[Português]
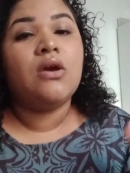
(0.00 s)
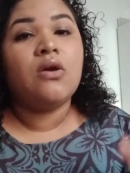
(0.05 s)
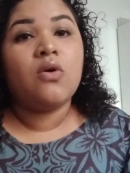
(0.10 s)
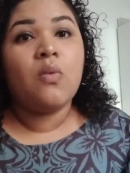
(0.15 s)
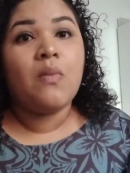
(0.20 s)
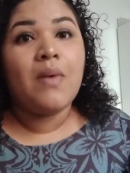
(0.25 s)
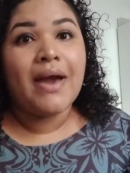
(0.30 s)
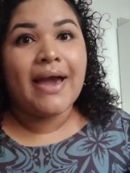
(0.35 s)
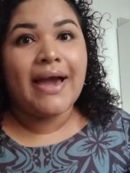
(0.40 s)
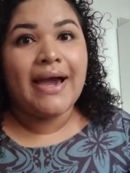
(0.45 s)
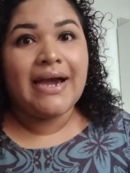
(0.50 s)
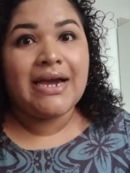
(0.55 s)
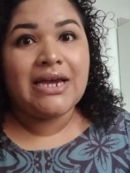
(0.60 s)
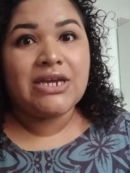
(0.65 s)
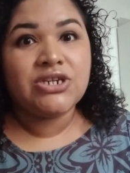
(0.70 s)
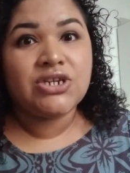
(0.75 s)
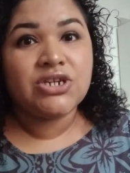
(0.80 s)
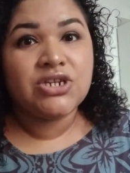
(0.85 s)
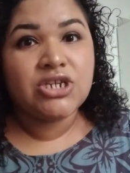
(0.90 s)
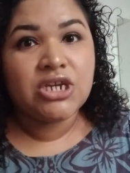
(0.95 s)
com uma
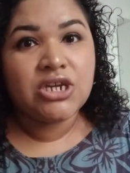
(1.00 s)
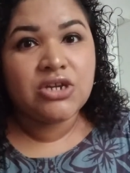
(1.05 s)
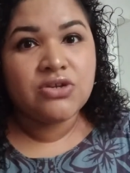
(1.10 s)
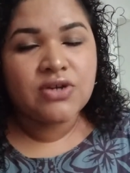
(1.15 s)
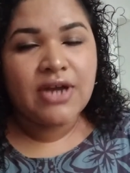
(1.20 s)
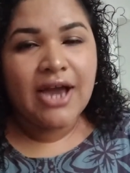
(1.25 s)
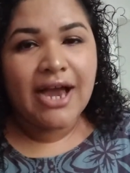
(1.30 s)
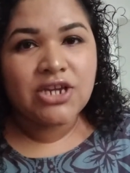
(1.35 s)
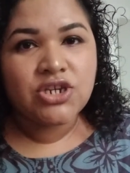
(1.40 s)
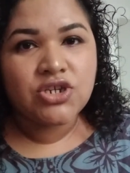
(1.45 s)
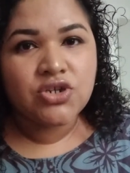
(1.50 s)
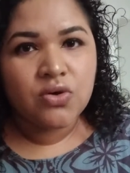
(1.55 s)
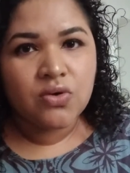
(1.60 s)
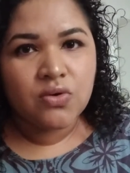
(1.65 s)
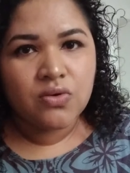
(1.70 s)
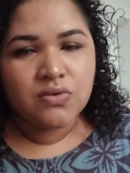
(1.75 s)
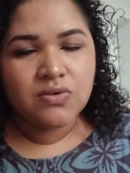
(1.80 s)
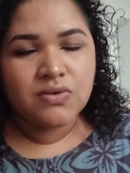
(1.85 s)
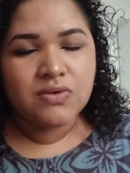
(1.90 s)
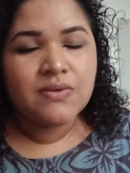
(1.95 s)
caixa cheia de
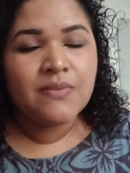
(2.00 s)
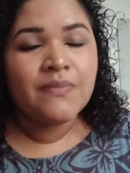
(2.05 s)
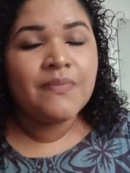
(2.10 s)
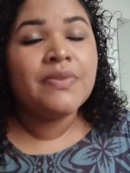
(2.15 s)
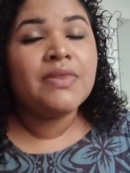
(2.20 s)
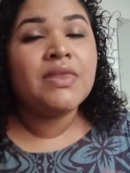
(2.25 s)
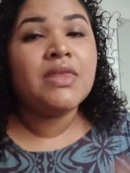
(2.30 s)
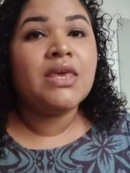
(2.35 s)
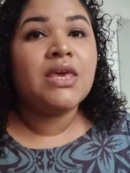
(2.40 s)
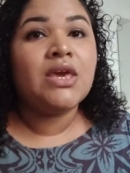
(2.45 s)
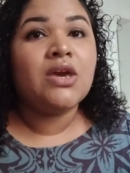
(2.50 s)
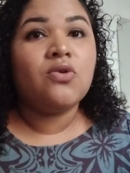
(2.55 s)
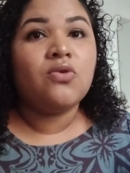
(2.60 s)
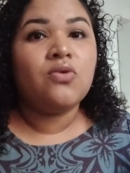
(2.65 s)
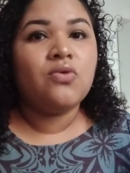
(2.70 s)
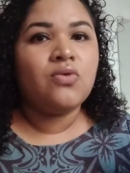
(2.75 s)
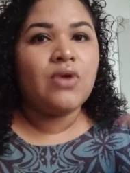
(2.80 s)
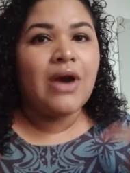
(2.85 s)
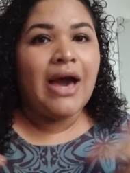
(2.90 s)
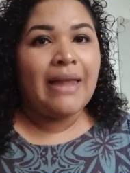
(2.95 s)
cachorros.
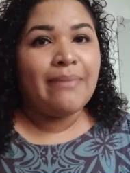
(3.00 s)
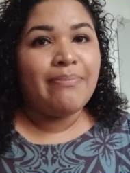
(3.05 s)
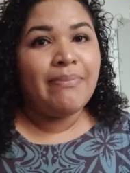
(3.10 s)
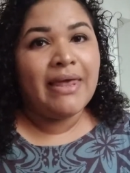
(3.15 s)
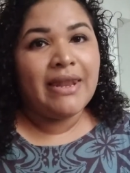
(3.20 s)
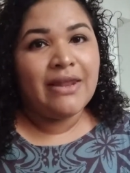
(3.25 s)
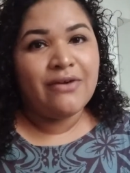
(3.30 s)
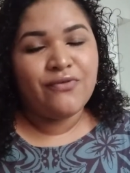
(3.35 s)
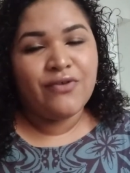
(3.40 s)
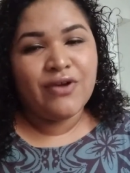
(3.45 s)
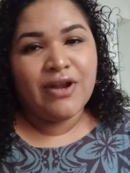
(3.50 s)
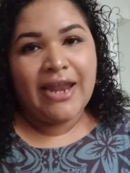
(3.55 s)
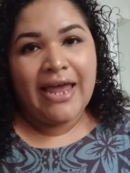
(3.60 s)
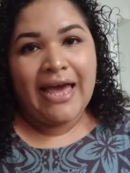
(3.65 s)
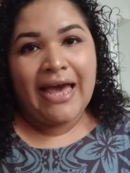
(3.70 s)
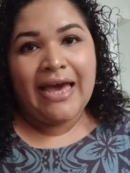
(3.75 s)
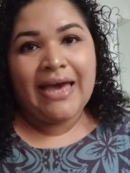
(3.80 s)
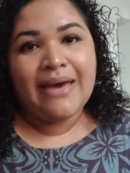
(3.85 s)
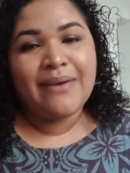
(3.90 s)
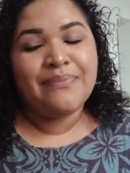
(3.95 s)
O, a Bela foi
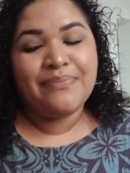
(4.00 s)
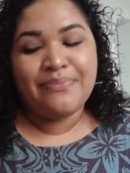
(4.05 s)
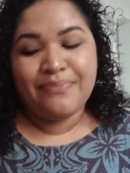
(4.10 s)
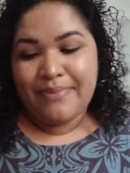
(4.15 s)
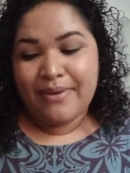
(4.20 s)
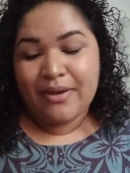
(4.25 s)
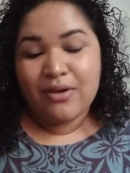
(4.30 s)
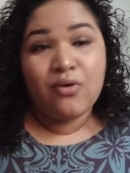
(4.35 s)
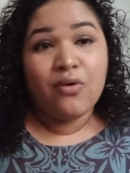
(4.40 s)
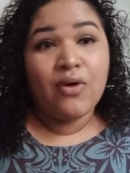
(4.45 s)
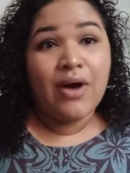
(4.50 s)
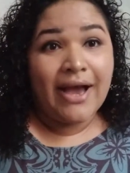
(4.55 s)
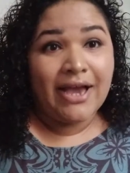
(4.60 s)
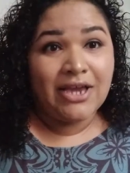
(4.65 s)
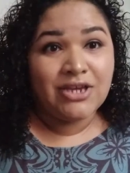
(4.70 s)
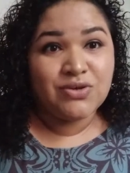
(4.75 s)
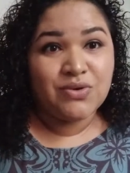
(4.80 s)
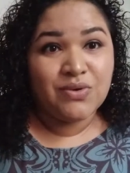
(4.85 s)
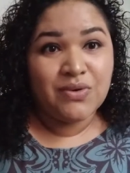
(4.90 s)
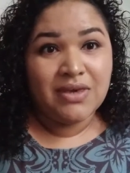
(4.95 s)
lá, pegou a
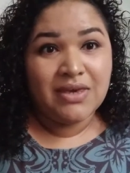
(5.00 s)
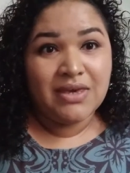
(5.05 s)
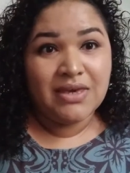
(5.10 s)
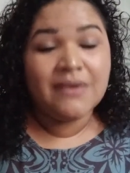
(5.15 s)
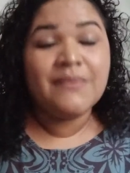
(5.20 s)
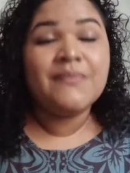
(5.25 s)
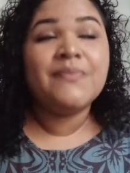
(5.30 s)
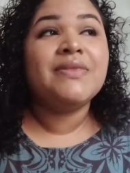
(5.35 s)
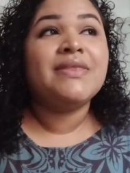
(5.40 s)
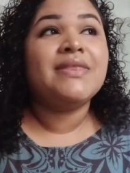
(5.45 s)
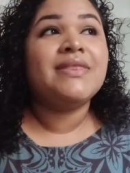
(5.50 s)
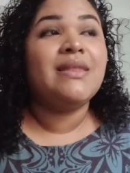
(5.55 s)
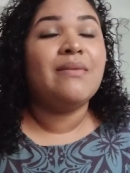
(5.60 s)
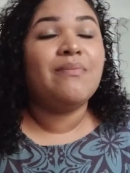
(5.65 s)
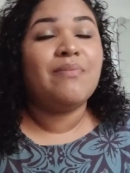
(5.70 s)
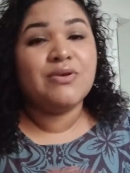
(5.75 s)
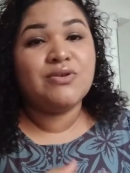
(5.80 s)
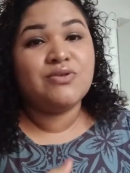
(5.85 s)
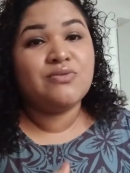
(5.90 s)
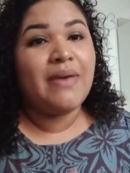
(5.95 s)
cachorrinha,
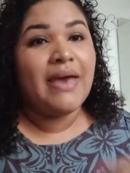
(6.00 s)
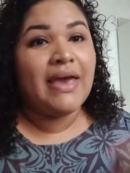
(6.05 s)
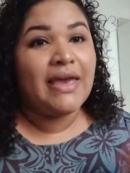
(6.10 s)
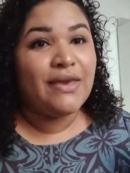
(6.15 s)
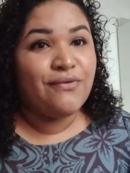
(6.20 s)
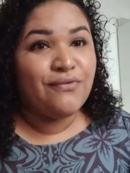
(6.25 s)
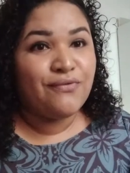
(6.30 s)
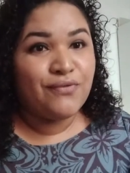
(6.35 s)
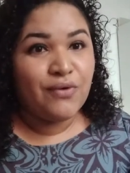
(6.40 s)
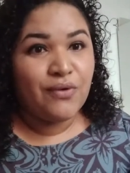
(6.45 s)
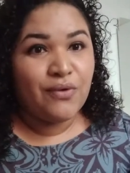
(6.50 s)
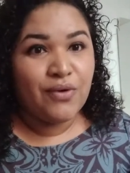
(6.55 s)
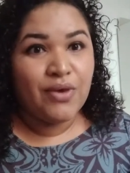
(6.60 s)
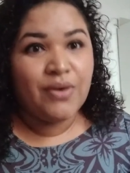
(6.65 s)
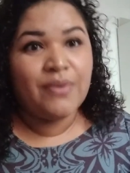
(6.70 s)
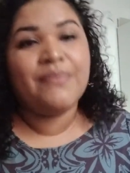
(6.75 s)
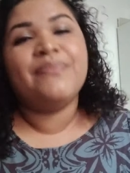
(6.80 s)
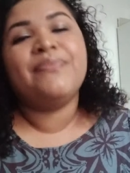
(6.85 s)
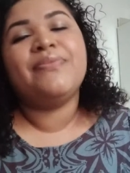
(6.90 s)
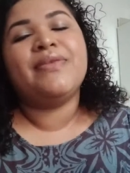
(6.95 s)
depois o Berg
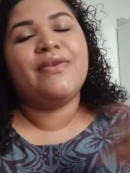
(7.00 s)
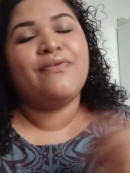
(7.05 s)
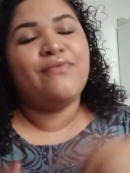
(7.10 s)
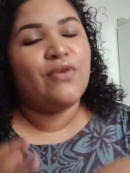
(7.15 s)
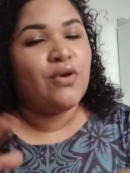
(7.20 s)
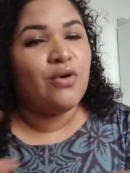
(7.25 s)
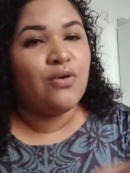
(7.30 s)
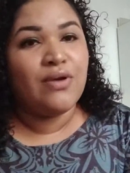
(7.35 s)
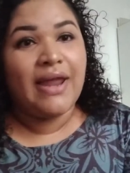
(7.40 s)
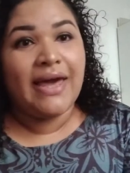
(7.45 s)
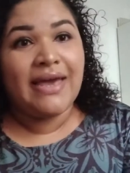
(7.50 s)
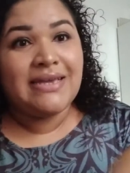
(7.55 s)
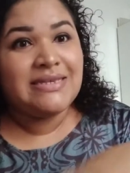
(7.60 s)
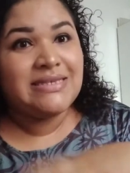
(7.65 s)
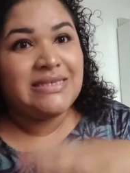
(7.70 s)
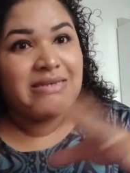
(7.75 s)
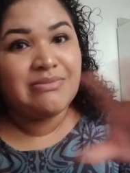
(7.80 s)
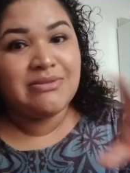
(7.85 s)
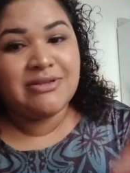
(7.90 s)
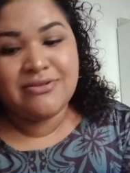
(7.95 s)
foi, ficou lá em
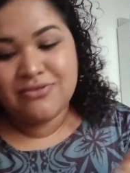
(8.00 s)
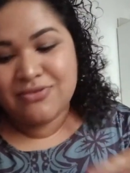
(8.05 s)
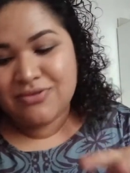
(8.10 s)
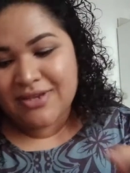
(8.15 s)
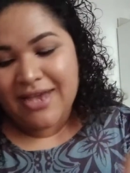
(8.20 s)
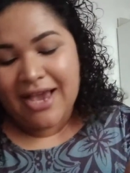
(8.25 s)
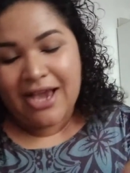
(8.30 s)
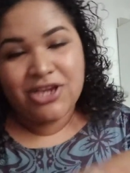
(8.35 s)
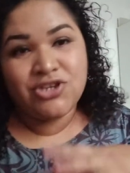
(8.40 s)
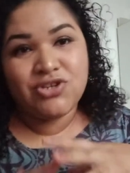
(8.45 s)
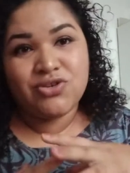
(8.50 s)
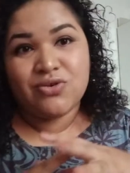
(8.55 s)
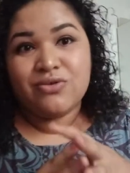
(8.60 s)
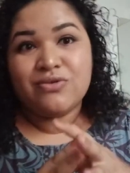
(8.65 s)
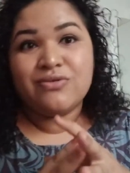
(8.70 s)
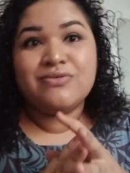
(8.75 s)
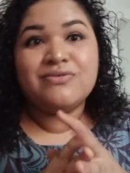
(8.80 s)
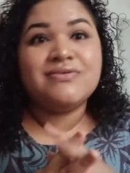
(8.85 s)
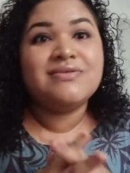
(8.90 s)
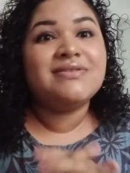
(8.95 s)
cima dos
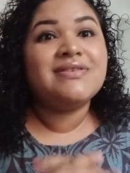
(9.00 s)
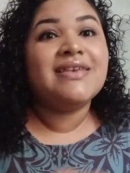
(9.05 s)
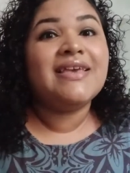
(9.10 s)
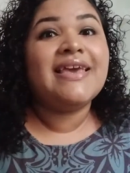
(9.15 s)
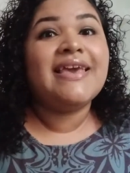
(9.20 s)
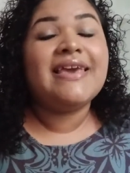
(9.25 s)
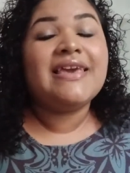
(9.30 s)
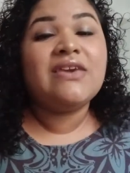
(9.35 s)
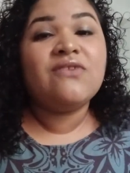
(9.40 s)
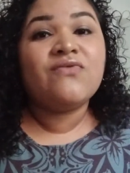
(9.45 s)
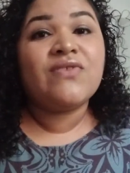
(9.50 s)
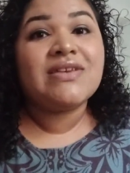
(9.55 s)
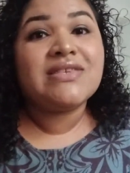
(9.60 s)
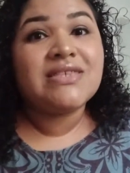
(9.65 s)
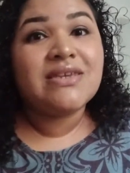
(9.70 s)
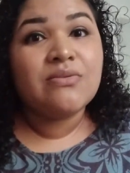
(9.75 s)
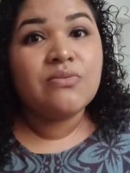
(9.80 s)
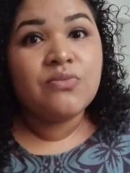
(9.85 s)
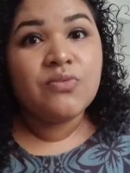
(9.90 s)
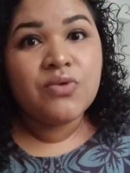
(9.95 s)
cachorros e
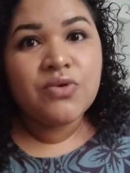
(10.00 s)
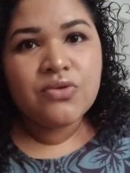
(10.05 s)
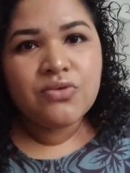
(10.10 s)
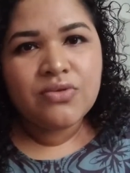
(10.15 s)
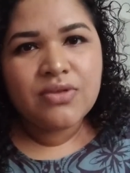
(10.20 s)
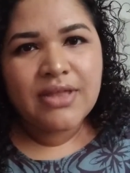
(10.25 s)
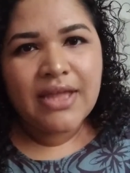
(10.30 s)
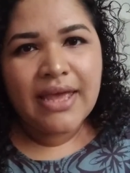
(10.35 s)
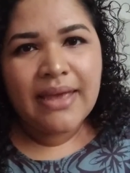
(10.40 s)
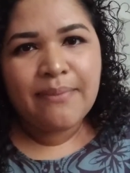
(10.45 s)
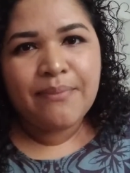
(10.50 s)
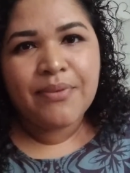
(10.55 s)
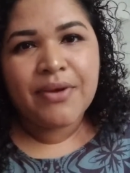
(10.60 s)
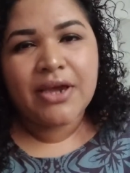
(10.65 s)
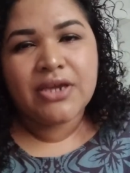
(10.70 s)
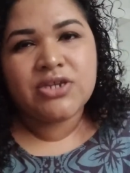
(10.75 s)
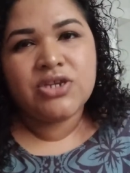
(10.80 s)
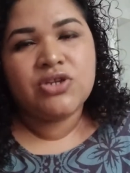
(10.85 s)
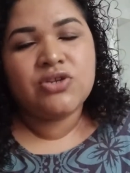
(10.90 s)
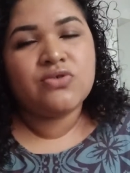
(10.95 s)
fazia muito tempo
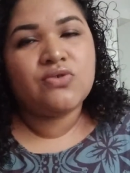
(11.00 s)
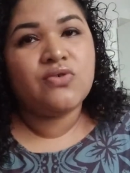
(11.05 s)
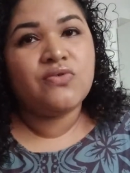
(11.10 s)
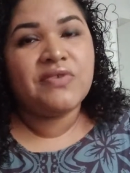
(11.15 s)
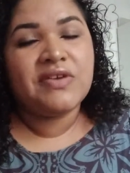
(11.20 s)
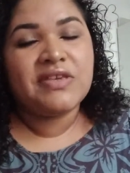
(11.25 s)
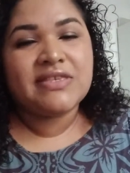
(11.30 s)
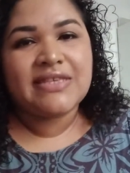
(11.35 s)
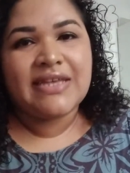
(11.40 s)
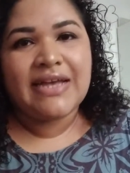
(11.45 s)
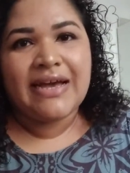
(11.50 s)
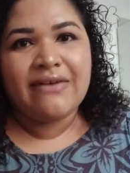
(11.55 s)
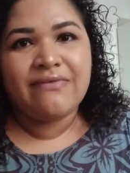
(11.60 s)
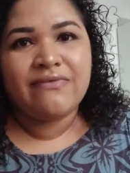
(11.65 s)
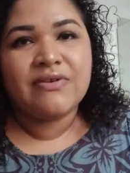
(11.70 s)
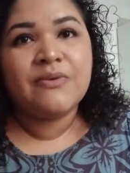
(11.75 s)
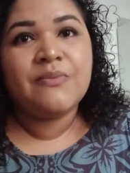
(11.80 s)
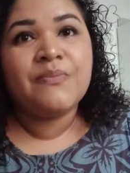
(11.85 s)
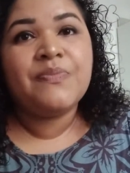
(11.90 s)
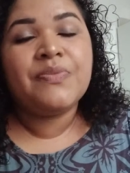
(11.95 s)
que a gente
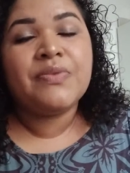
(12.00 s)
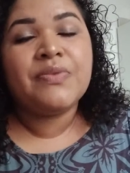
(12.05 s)
conversava